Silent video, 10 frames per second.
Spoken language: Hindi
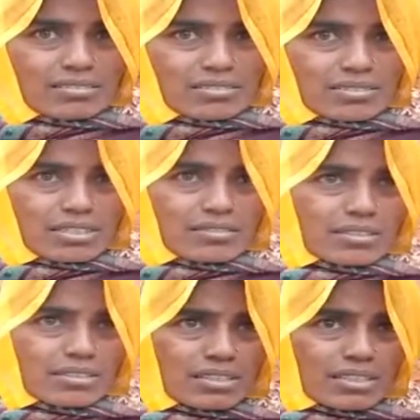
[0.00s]
कितने
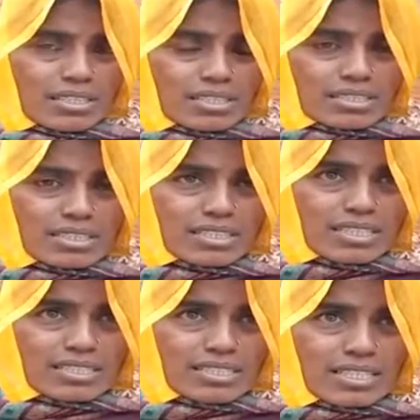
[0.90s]
साल के खरीदता
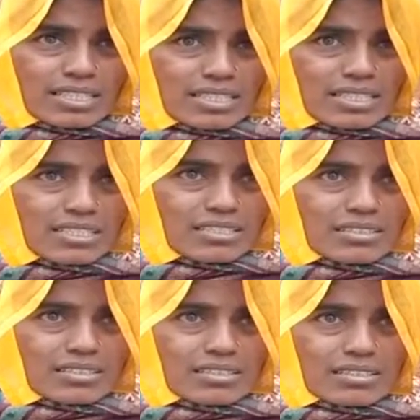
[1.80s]
तेरह साल के
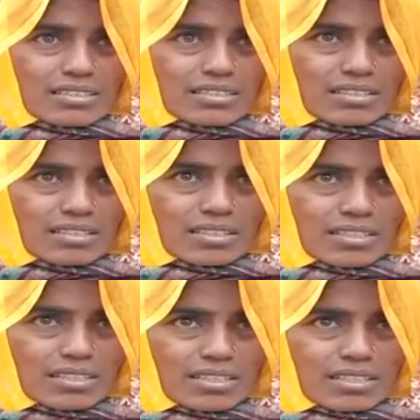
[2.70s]
क्या लगता
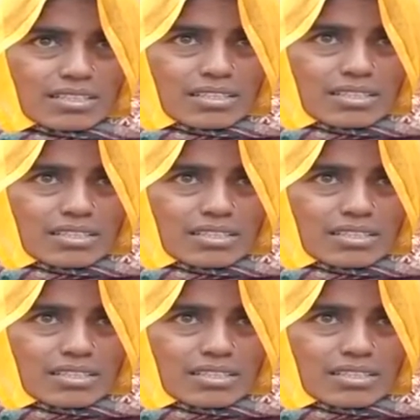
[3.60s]
है कहीं